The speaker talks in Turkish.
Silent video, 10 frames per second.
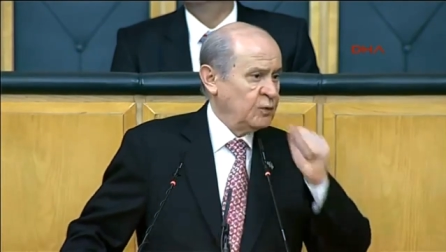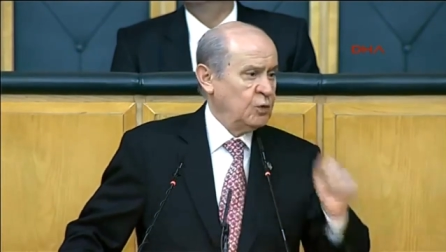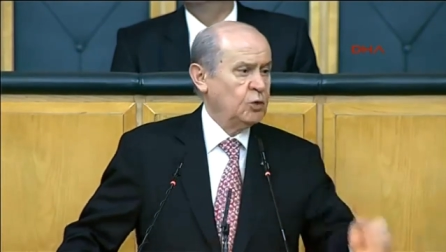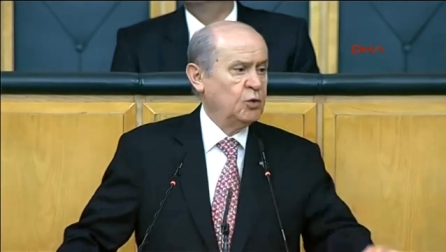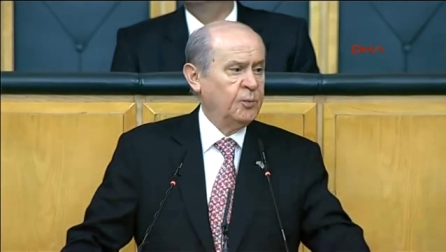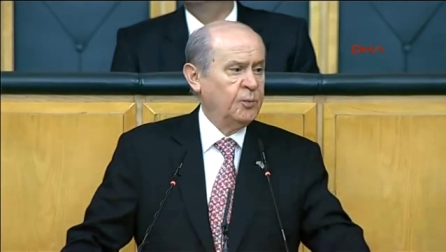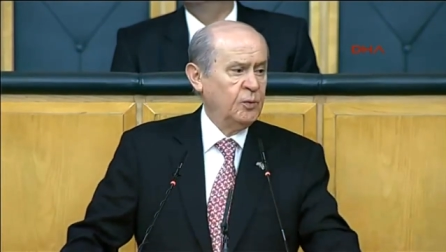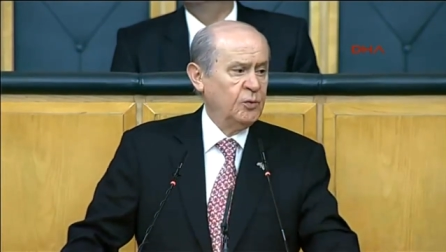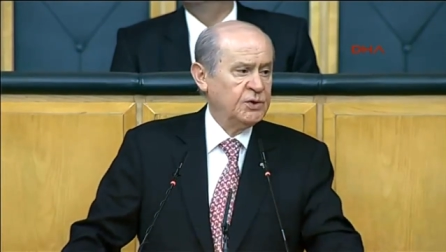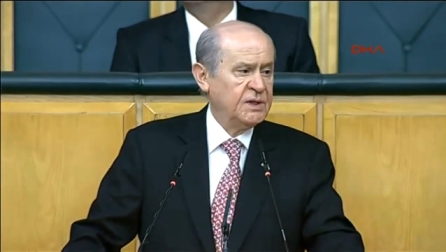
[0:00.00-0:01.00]
Türk
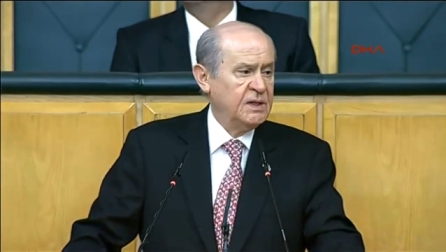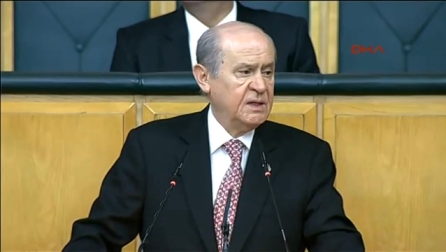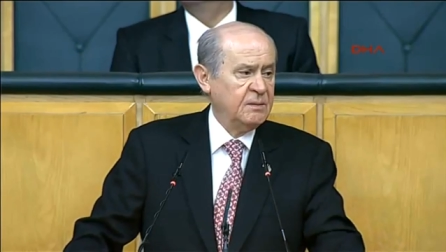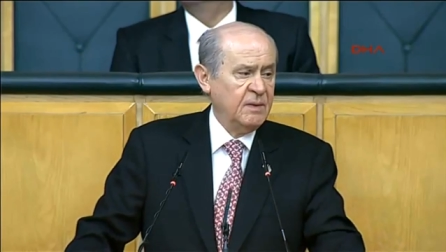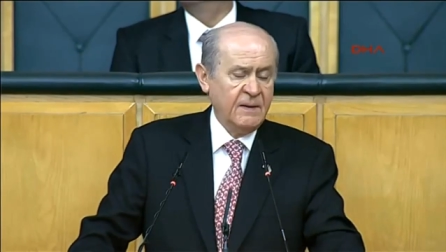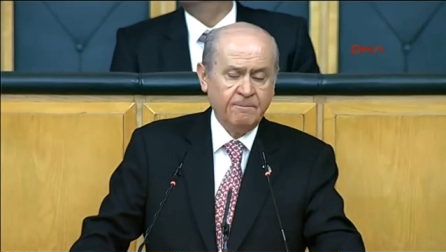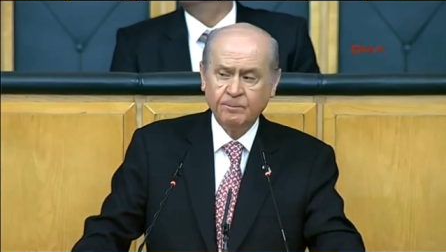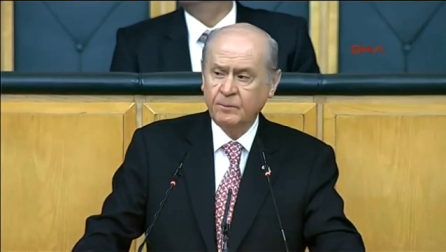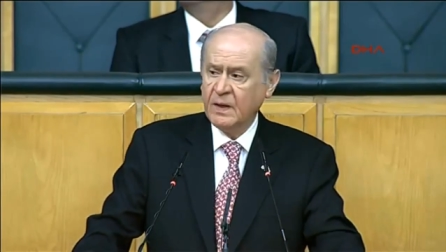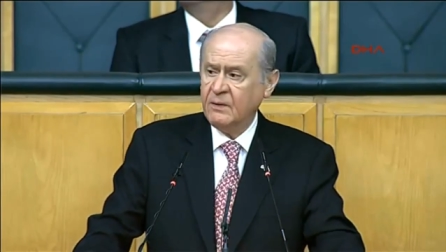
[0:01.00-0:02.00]
toplumunu sindirme
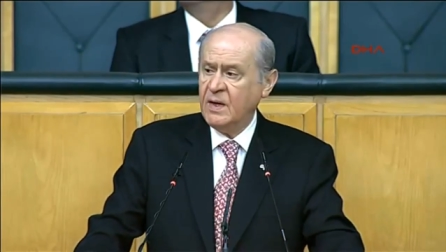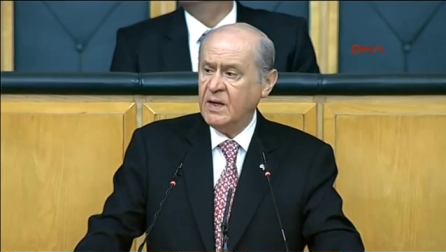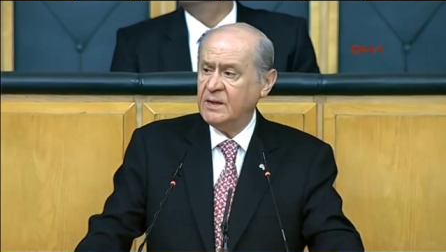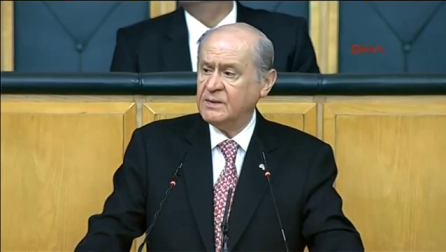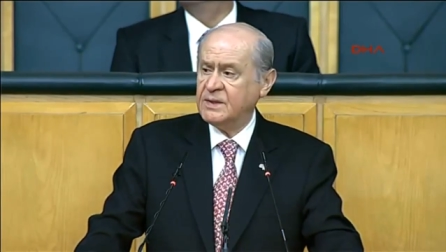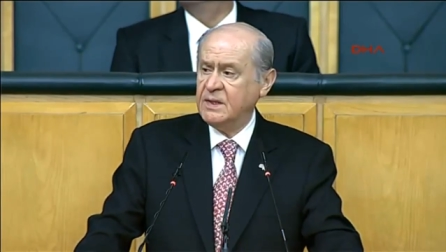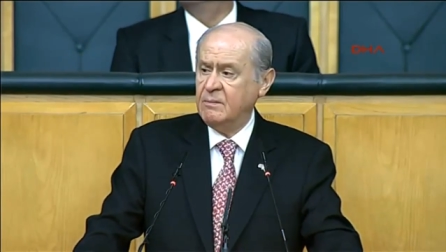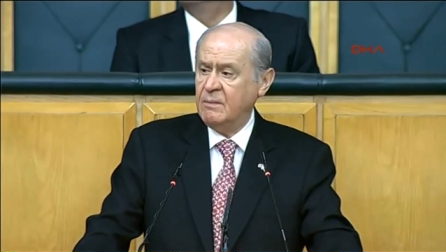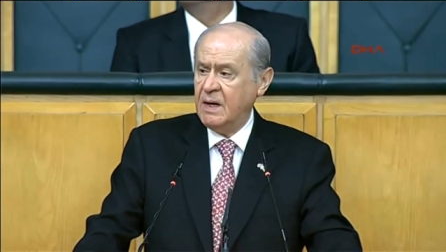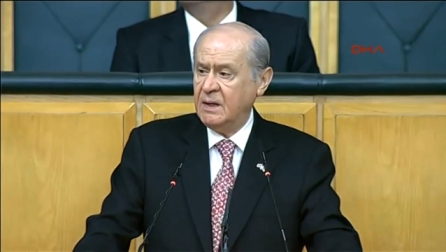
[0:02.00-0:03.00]
ve
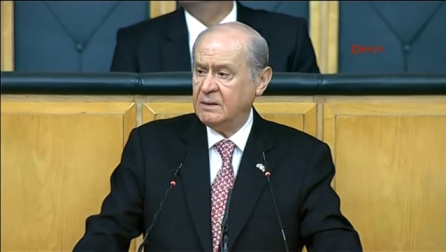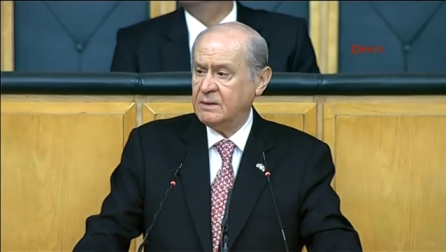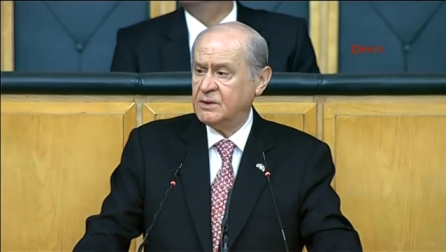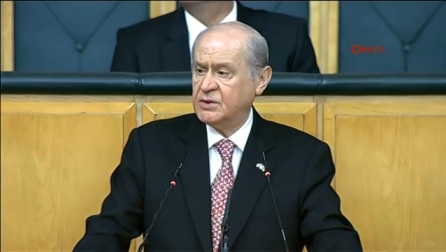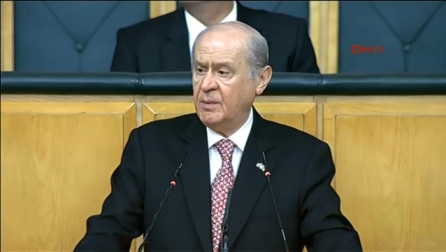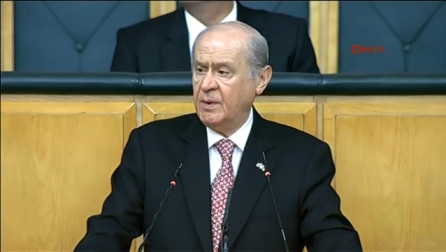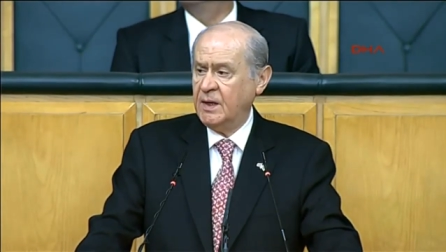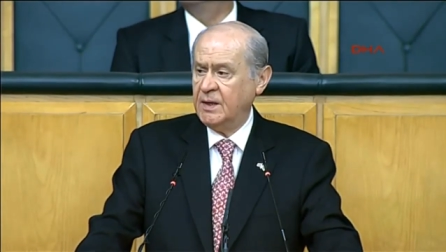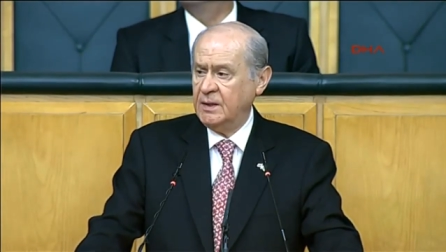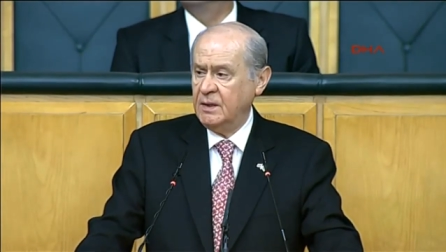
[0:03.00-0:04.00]
silme
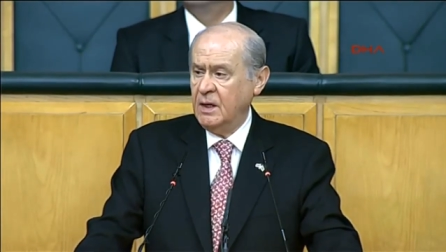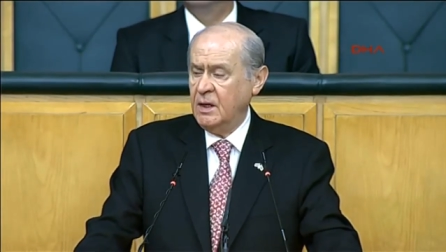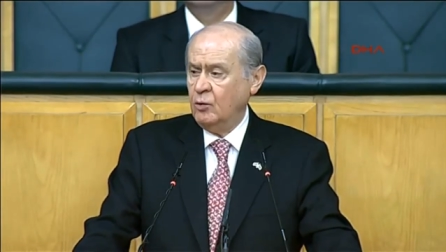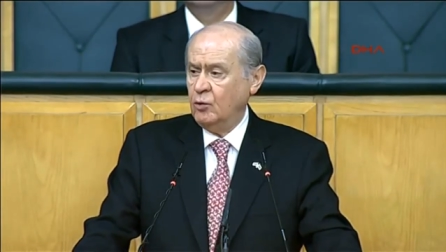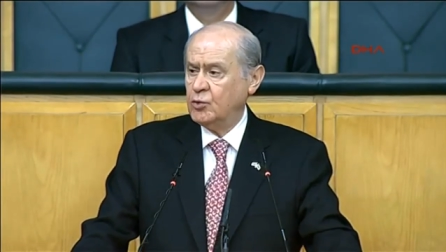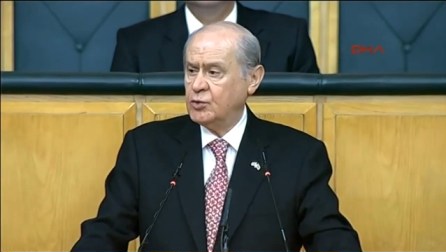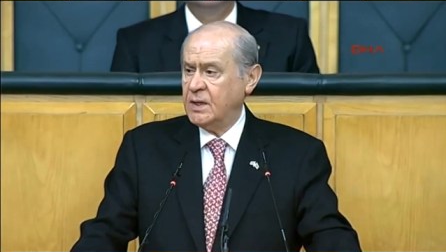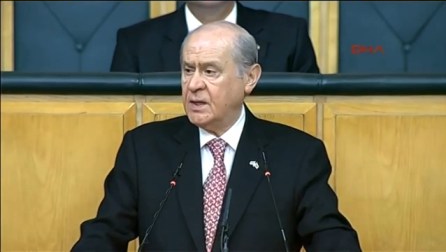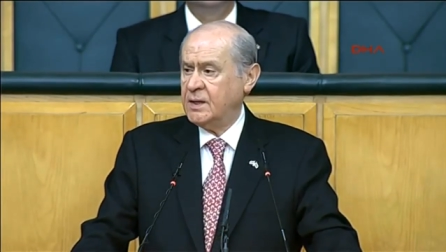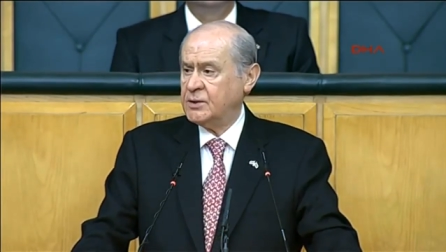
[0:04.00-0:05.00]
çabaları
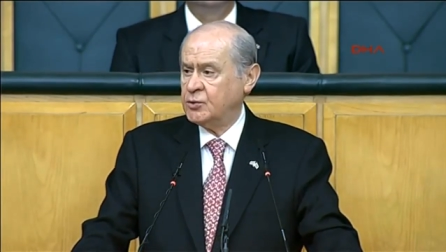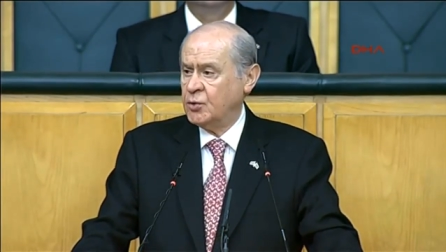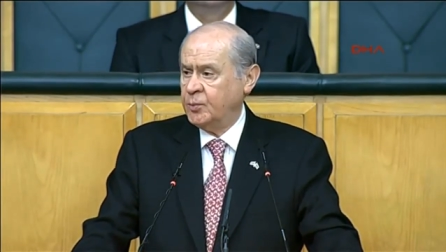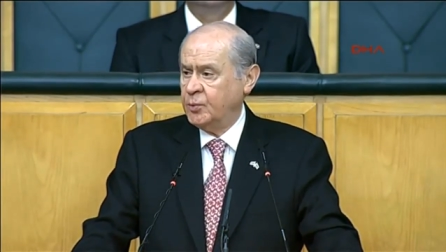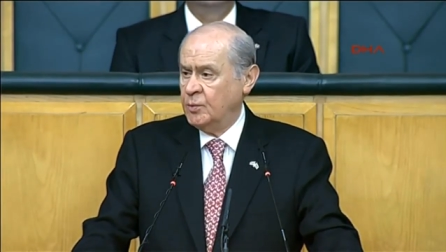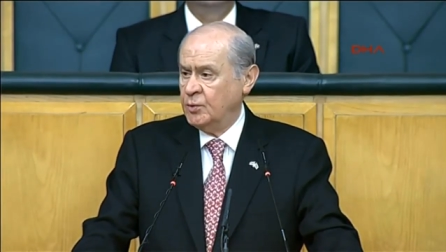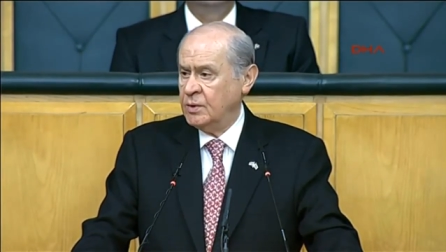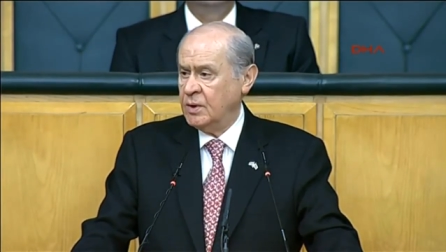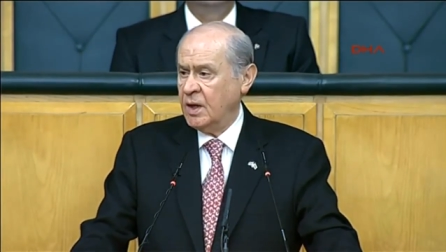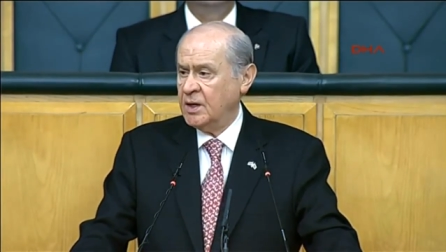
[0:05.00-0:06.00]
uluslararası toplumun